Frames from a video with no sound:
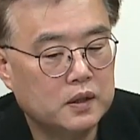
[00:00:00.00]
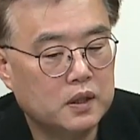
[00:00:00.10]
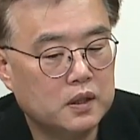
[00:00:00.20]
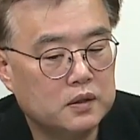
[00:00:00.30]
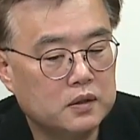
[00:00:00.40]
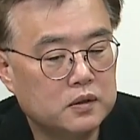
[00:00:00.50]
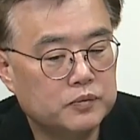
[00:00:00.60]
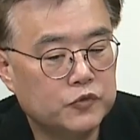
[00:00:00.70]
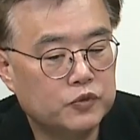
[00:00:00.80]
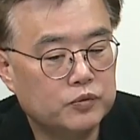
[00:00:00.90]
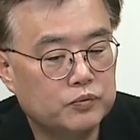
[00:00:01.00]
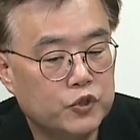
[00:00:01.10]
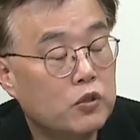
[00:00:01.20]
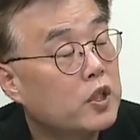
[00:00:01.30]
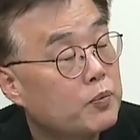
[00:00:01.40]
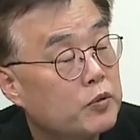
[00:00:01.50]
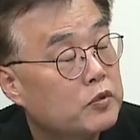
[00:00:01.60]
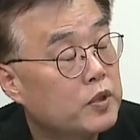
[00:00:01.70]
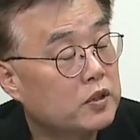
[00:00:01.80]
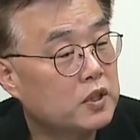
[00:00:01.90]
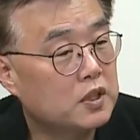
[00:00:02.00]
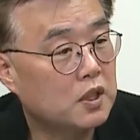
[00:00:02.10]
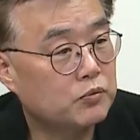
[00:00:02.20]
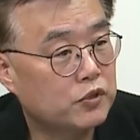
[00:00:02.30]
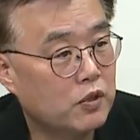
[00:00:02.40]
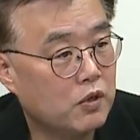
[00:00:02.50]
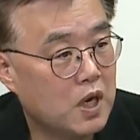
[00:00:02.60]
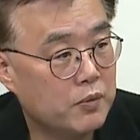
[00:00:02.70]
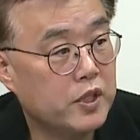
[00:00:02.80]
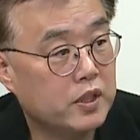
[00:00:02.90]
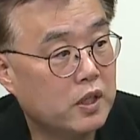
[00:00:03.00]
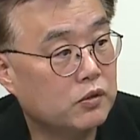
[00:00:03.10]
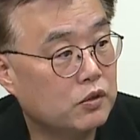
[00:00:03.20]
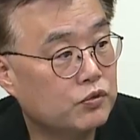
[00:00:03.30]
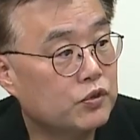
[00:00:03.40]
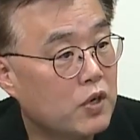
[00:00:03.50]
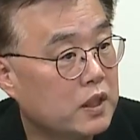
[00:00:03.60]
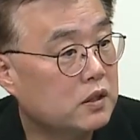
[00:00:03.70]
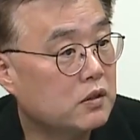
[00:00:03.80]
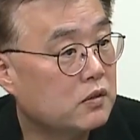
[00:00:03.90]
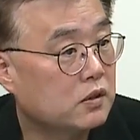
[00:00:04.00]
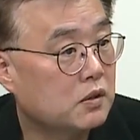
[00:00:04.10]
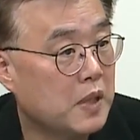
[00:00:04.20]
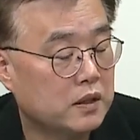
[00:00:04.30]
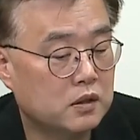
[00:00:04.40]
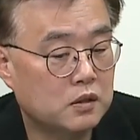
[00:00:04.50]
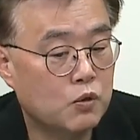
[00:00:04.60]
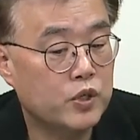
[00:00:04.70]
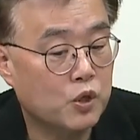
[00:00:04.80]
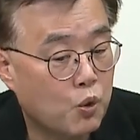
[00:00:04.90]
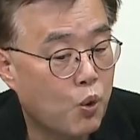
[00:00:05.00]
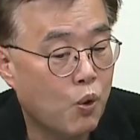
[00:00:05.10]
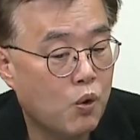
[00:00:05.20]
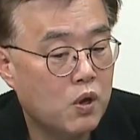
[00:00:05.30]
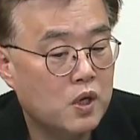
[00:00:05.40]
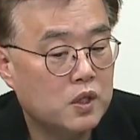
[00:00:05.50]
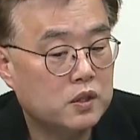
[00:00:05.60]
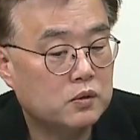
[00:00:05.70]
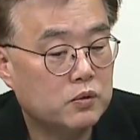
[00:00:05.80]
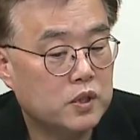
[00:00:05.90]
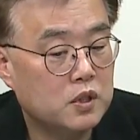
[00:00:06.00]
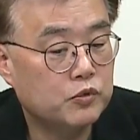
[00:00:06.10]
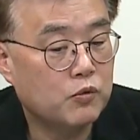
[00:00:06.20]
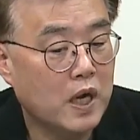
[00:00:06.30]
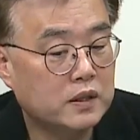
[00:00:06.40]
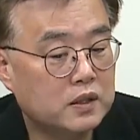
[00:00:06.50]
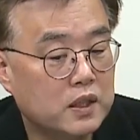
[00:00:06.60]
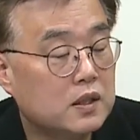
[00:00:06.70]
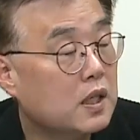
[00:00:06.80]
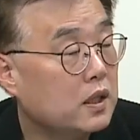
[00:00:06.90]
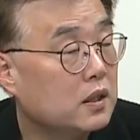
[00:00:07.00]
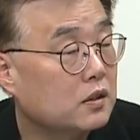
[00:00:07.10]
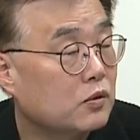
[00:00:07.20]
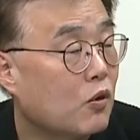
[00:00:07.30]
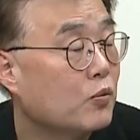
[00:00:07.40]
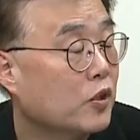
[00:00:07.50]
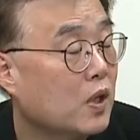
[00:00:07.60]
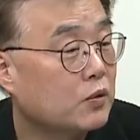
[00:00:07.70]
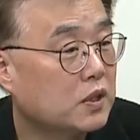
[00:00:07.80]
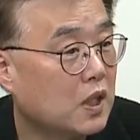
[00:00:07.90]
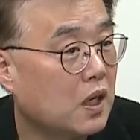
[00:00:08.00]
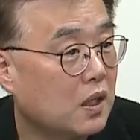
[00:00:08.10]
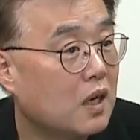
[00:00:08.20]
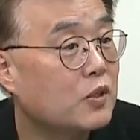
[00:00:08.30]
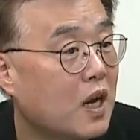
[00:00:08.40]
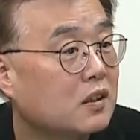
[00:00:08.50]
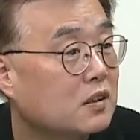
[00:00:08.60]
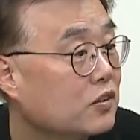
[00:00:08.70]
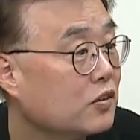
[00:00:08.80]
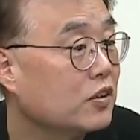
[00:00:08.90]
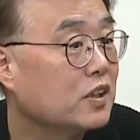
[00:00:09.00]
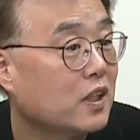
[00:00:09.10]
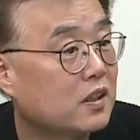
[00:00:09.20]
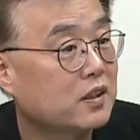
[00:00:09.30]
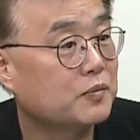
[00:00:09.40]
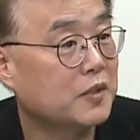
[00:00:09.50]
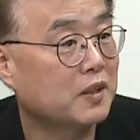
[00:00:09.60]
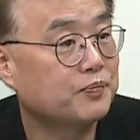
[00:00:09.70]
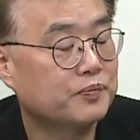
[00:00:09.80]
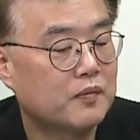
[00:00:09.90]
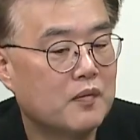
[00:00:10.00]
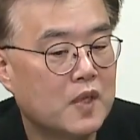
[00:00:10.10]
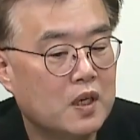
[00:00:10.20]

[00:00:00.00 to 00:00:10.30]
어, 지금 무역 대표부에서 1차 무역 합의에 대한 어떤 수정안 이런 것들을 만들고 있고 또 일부 관세 인하에 대해서도 검토를 하고 있다라고 약간 긍정적인 얘기를 했습니다. 네. 네.